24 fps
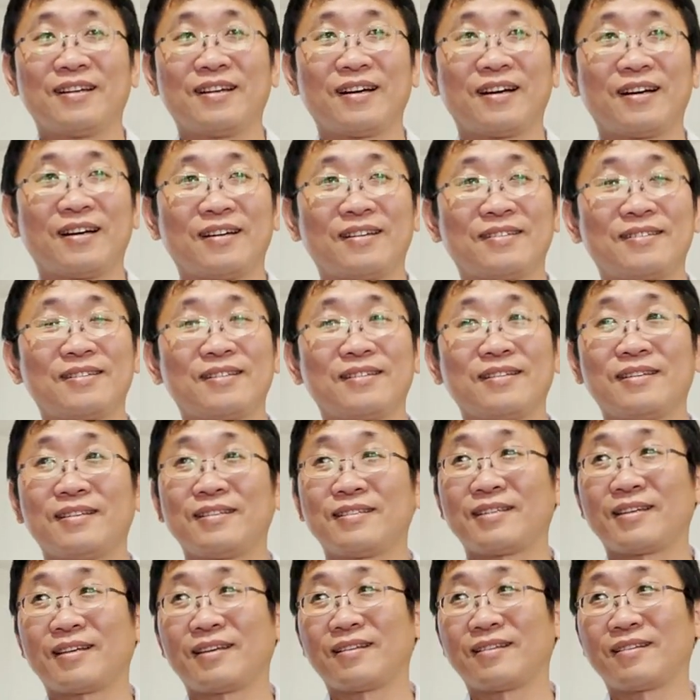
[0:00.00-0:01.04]
呃，是一
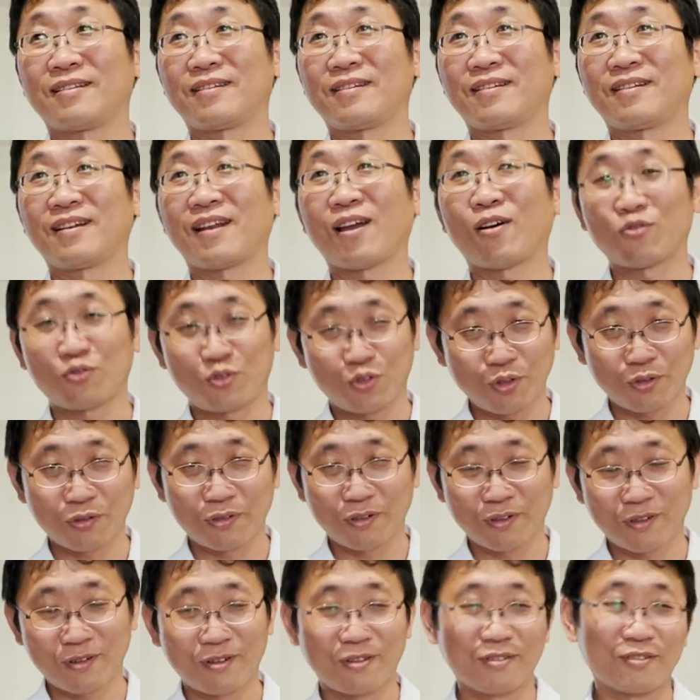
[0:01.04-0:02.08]
间老旧
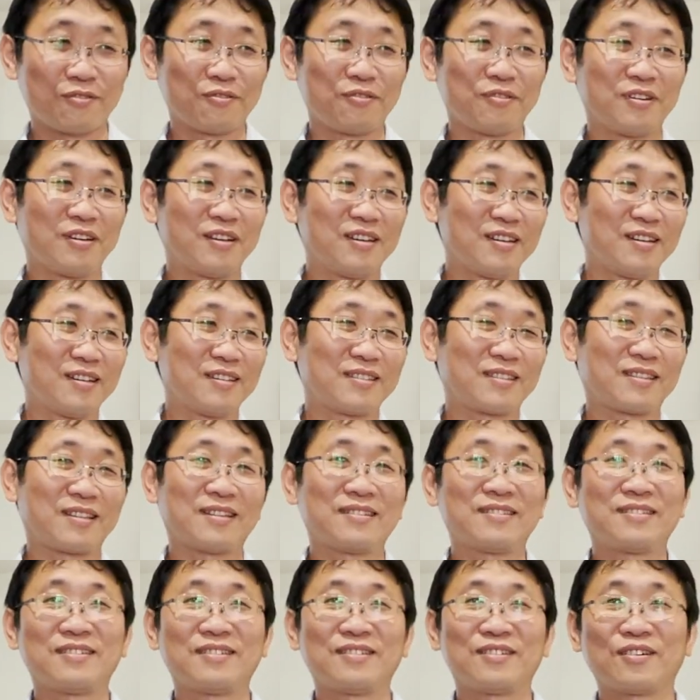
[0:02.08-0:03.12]
的公寓，
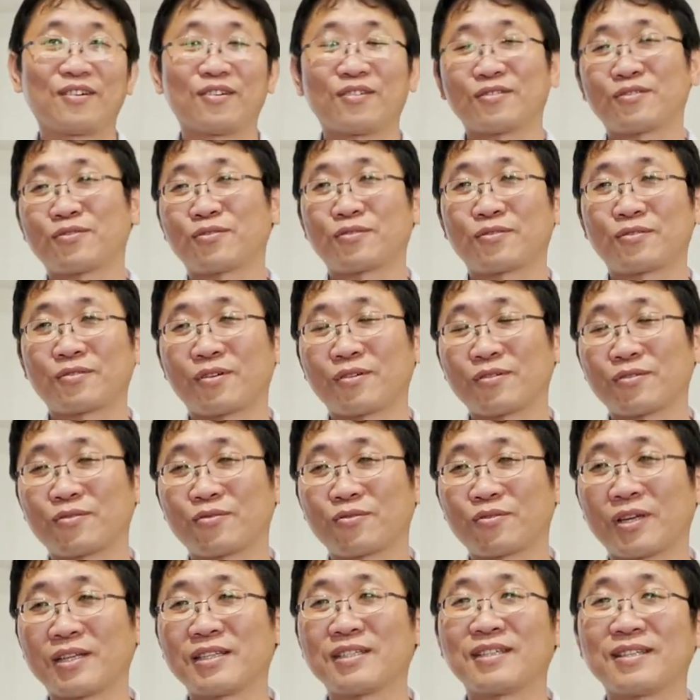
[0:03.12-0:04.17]
但是有
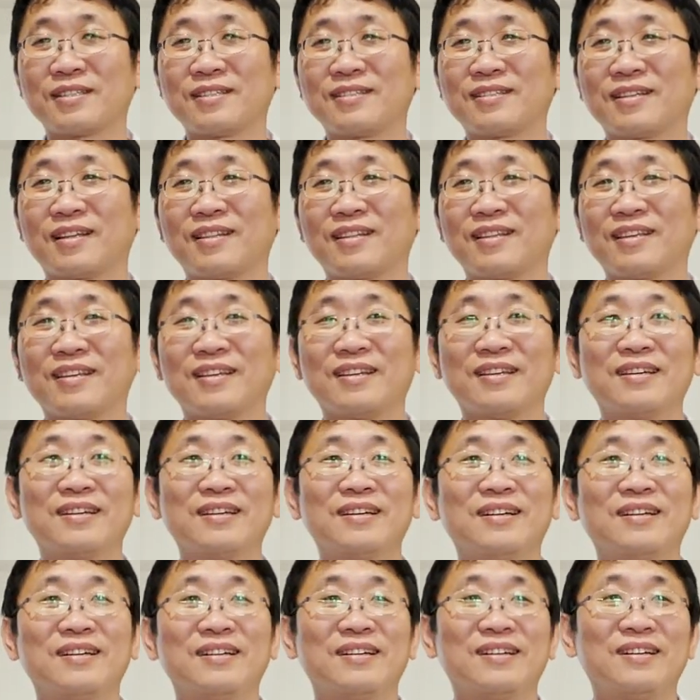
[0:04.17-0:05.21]
全新整理。
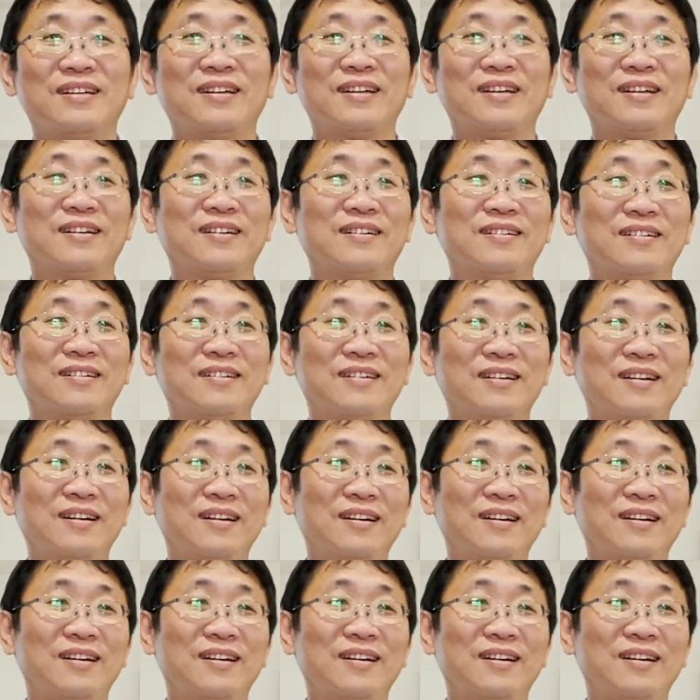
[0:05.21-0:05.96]
呃，